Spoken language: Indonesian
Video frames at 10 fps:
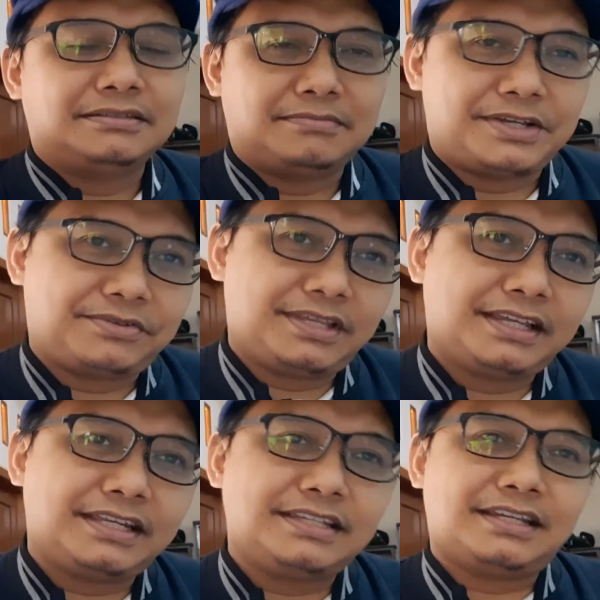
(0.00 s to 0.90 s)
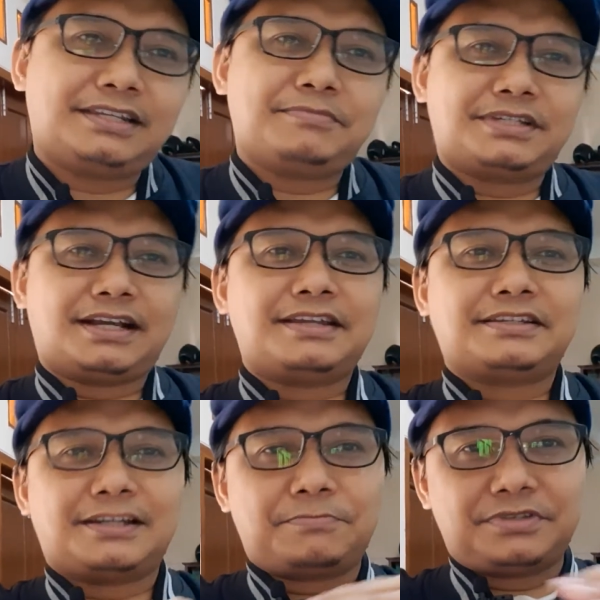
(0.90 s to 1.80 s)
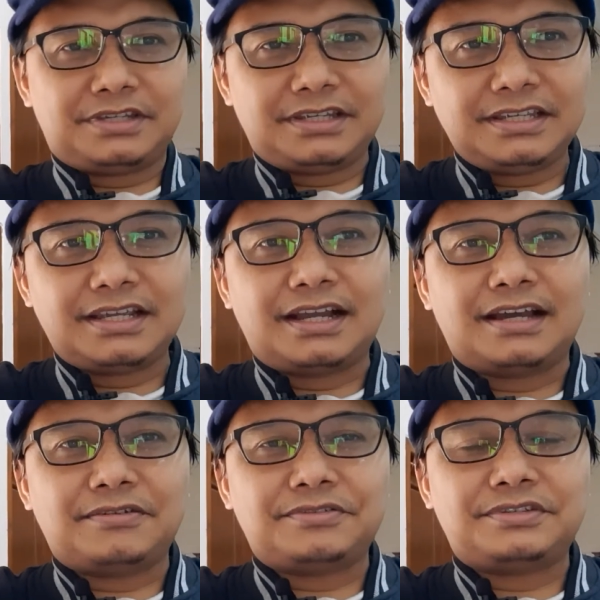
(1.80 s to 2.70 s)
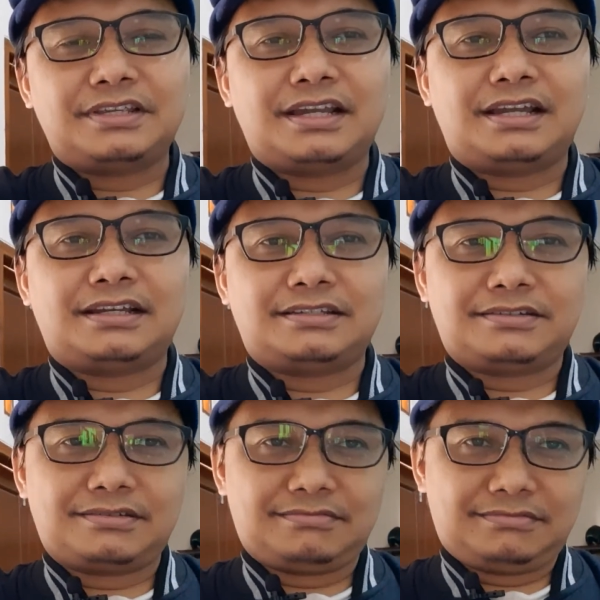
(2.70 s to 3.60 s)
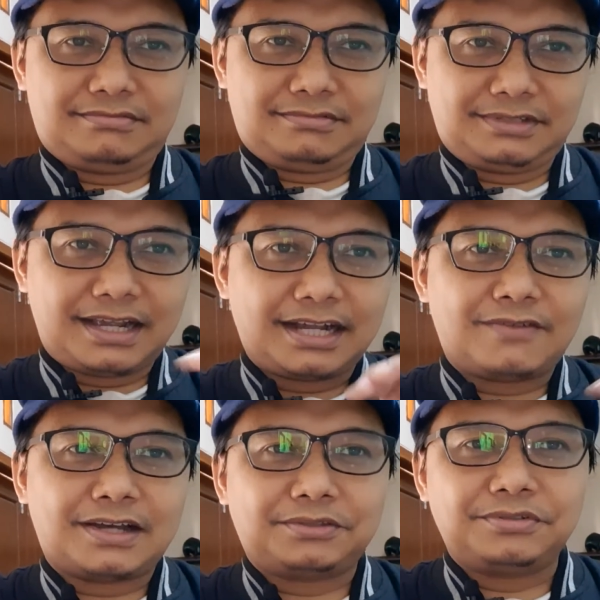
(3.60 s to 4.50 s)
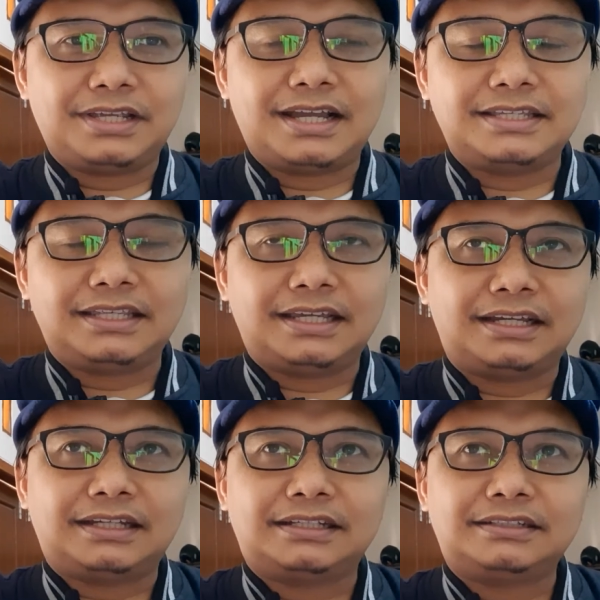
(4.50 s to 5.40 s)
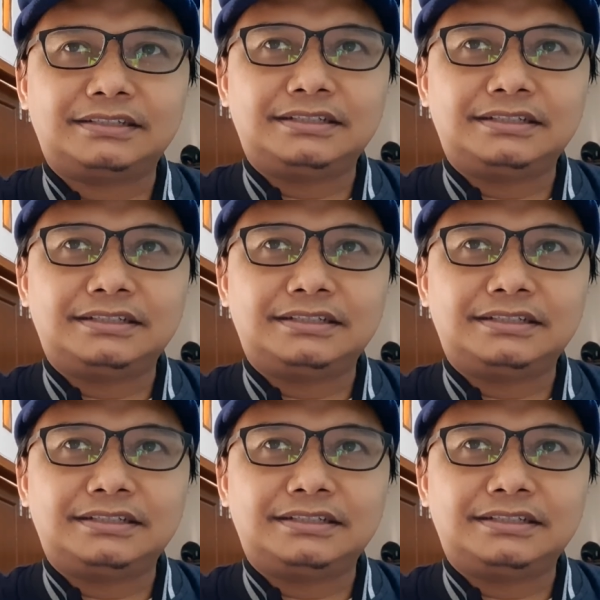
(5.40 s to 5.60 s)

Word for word: maksudnya gini jadi misalkan skripsi yang harusnya jangka waktunya hanya